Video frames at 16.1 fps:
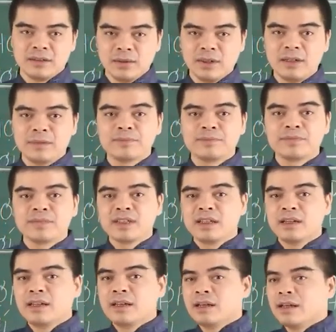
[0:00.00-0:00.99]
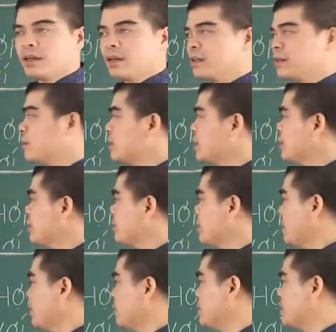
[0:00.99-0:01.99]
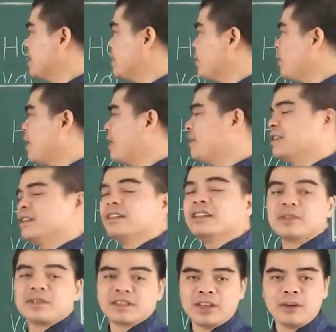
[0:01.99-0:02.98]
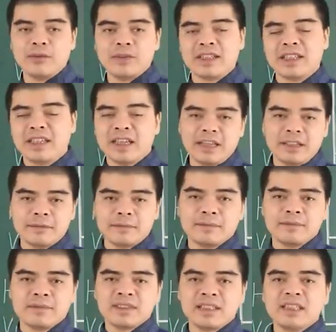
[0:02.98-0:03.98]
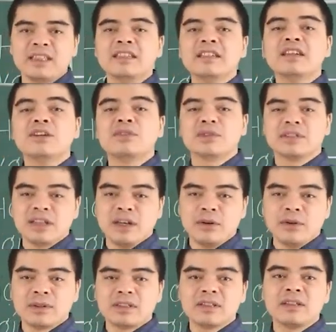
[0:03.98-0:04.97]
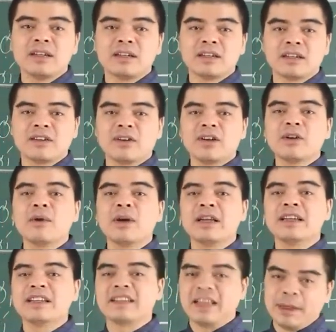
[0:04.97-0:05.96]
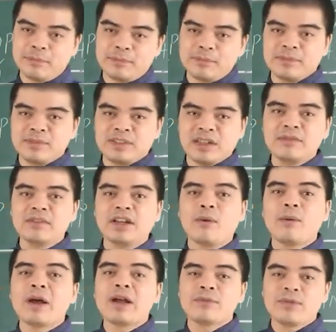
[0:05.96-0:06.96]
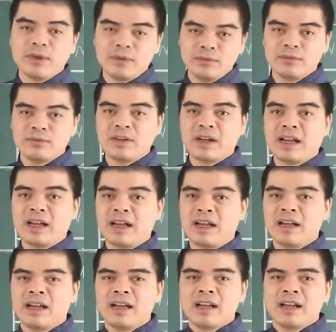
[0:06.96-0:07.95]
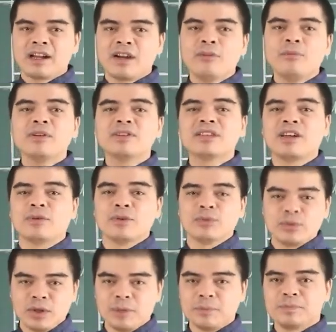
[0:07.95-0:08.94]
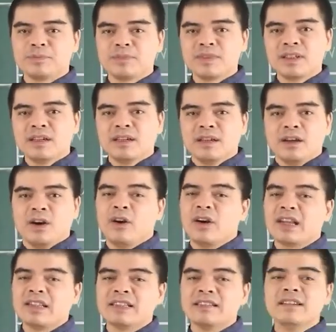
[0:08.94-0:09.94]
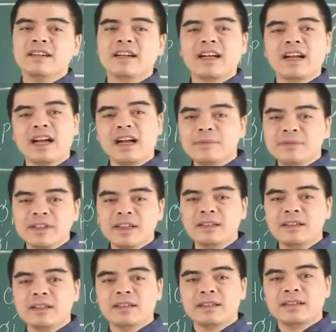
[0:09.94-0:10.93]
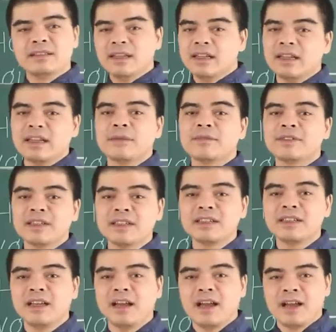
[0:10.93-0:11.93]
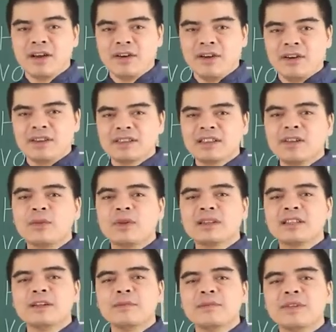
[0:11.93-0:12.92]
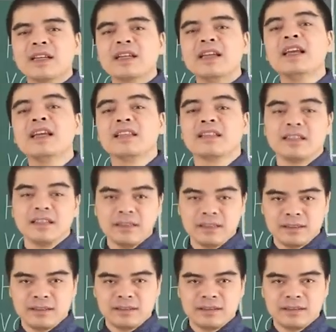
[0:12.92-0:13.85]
đúng không ạ? à, đầu tiên chúng ta cùng xét qua về những người tuổi dậu về tính cách thì những người tuổi dậu thường có cái ngoại hình đẹp dáng vẻ oai phong và không bao giờ luộn thuộm họ là những người khá hấp dẫn nhất là nam giới họ rất quan tâm đến cái hình thức